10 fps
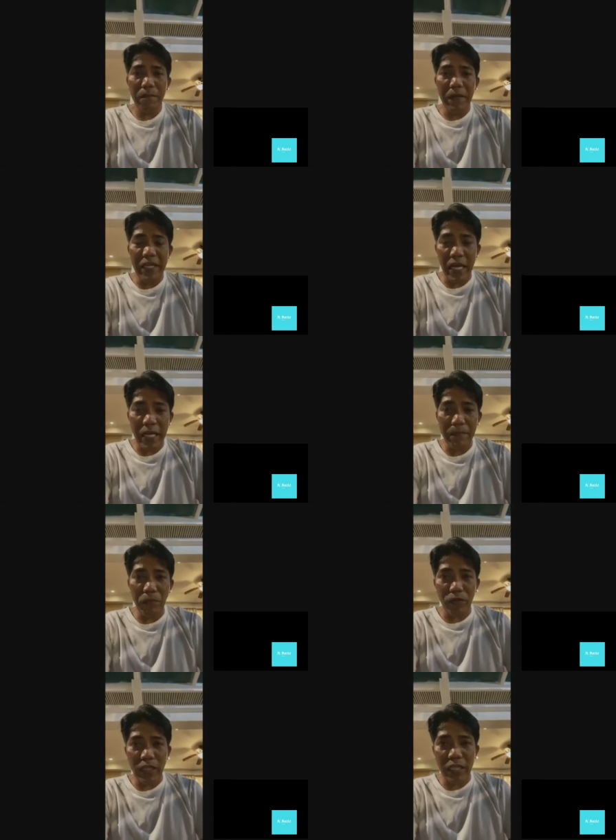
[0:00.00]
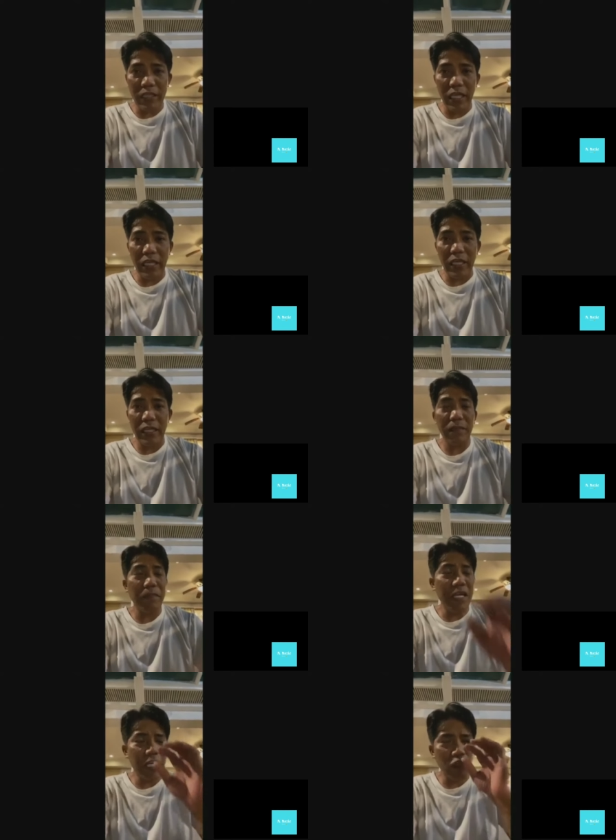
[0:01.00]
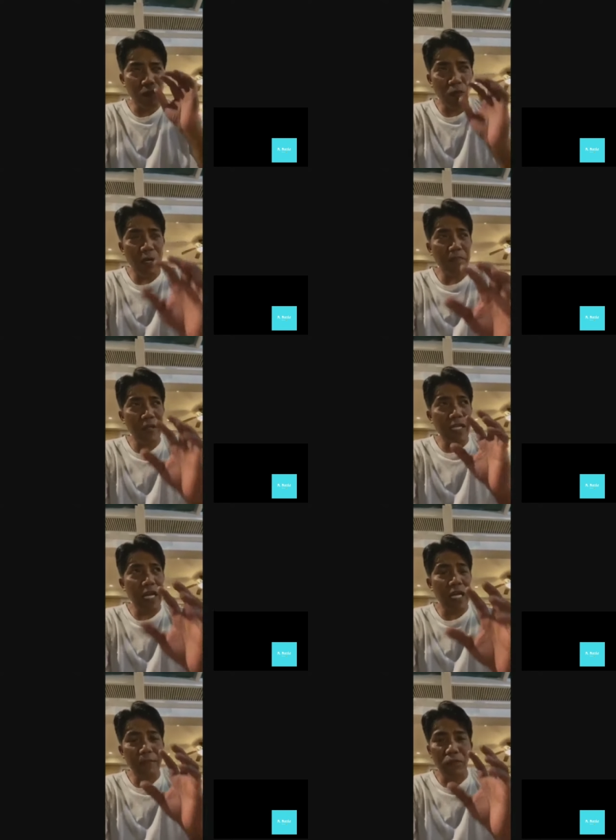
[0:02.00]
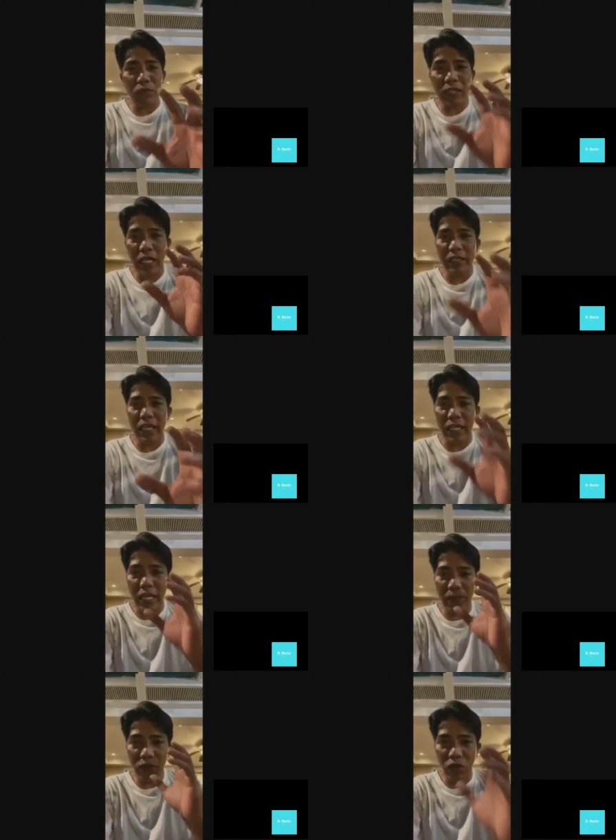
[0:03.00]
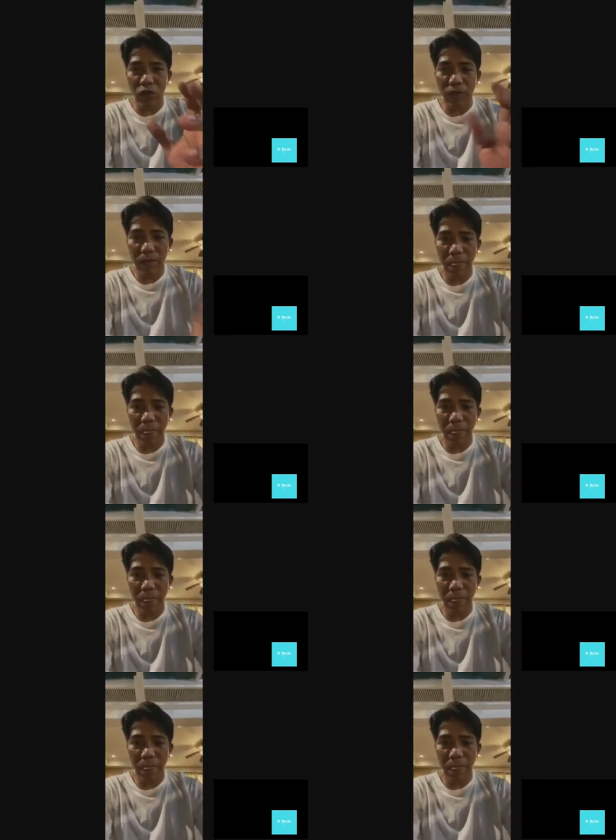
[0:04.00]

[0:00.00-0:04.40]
pinaka-importanting pinaka-importanting live ko.